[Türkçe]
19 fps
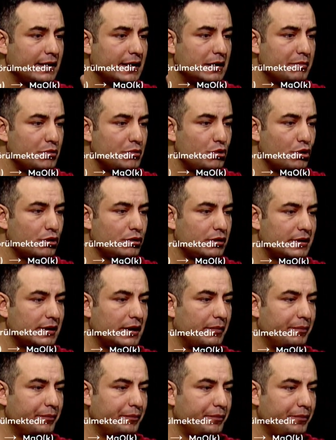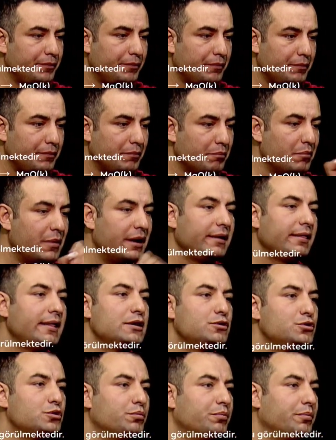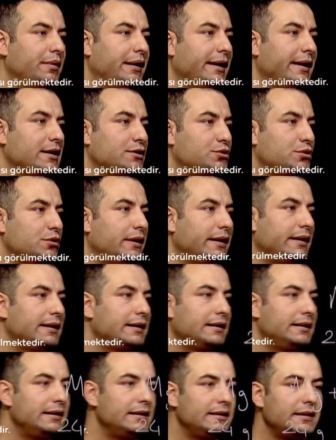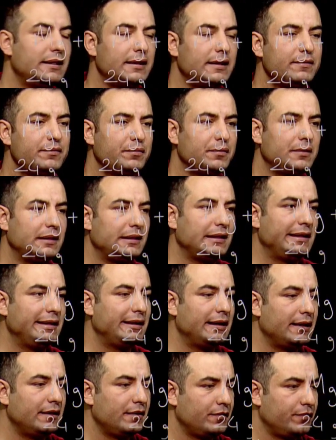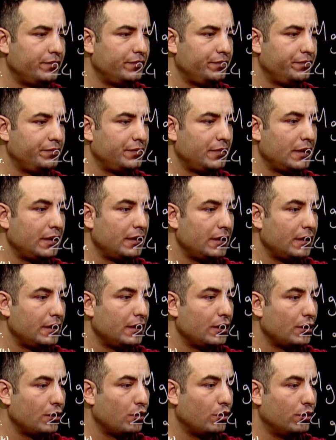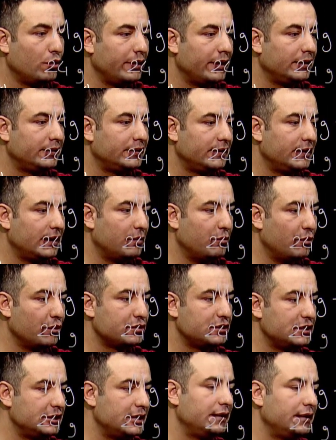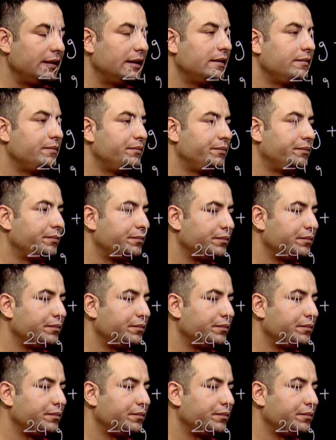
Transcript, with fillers: 24 gram magnezyum reaksiyona girdiğinde yine 16 gram oksijenle